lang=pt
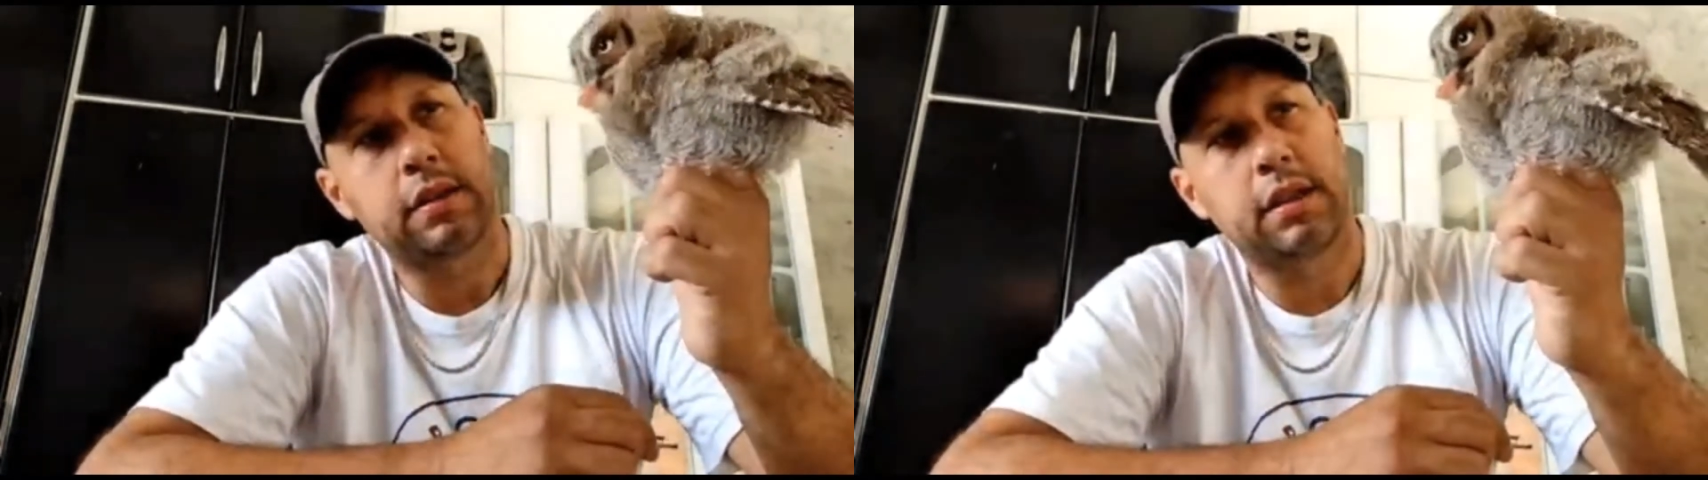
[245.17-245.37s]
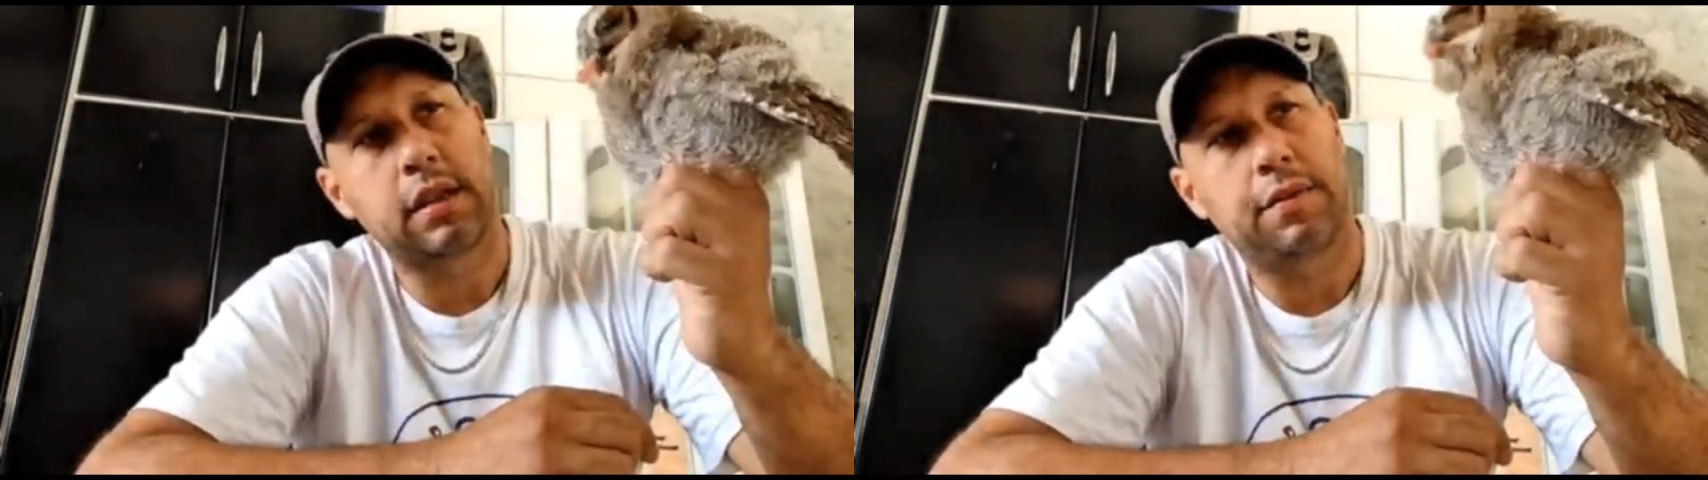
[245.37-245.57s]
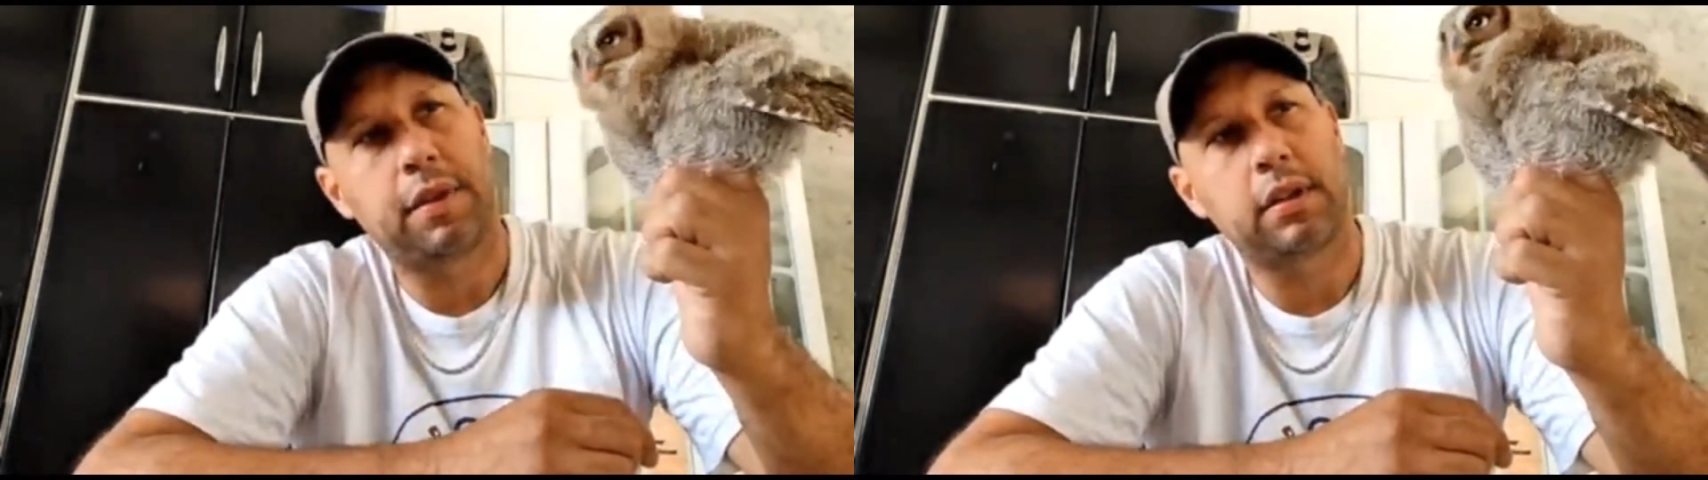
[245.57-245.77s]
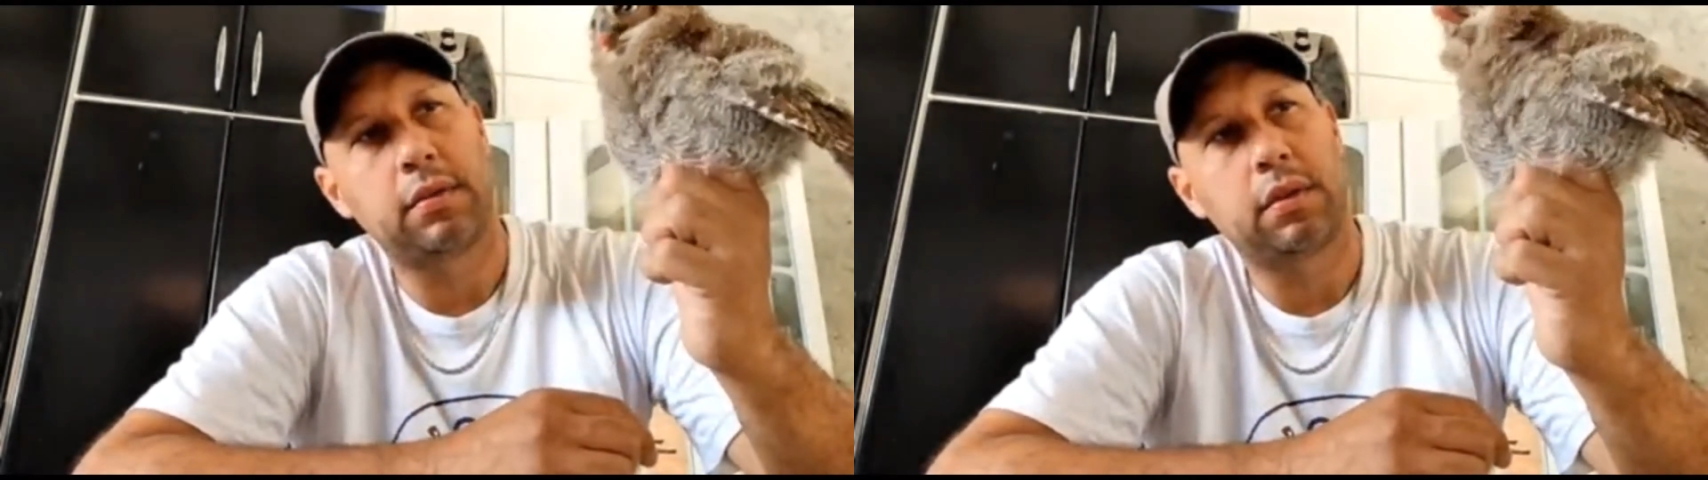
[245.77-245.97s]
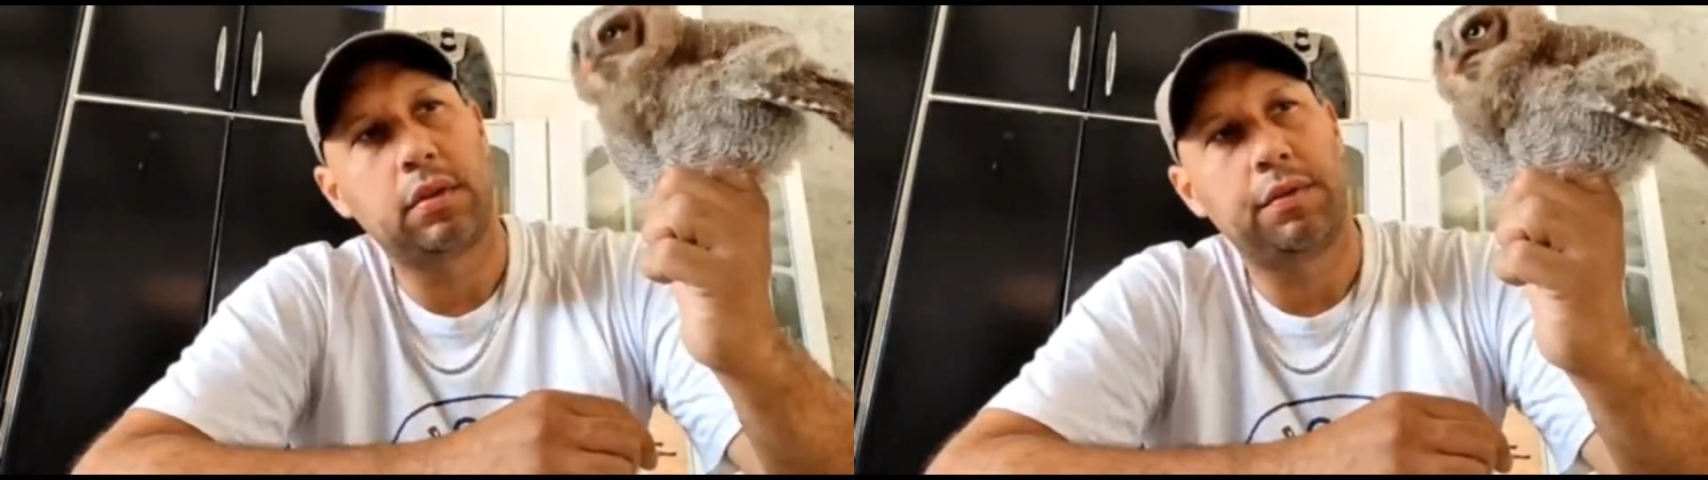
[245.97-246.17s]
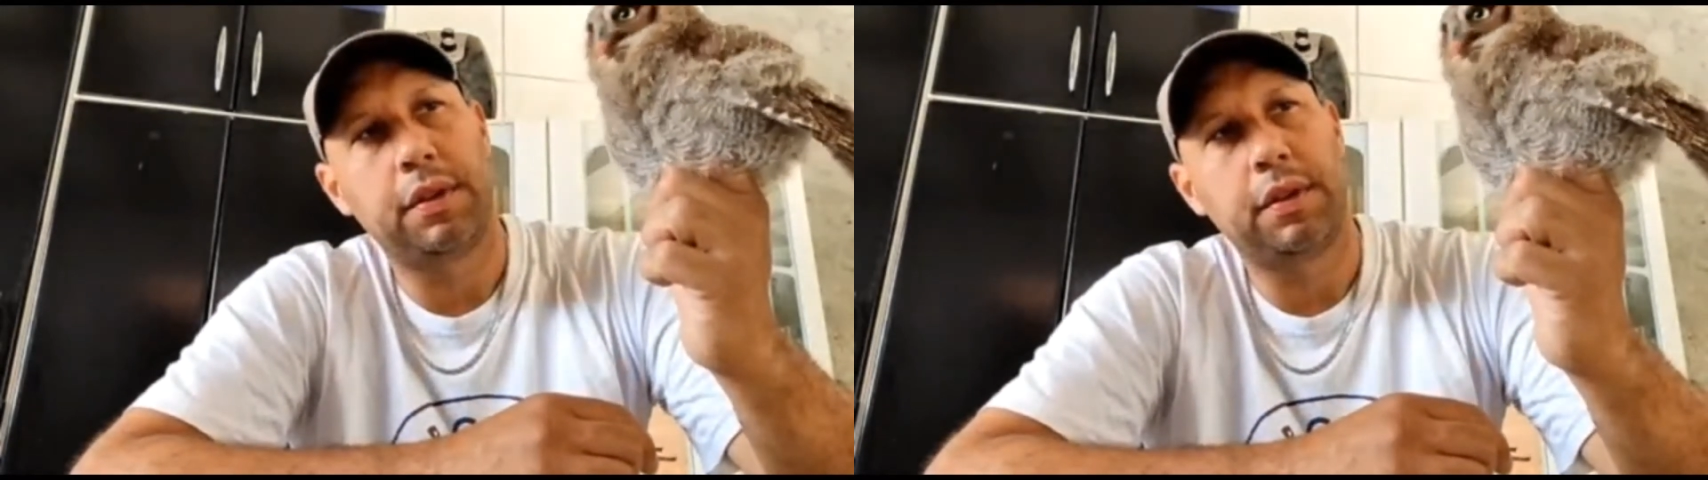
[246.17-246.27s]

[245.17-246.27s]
a gente já faz um outro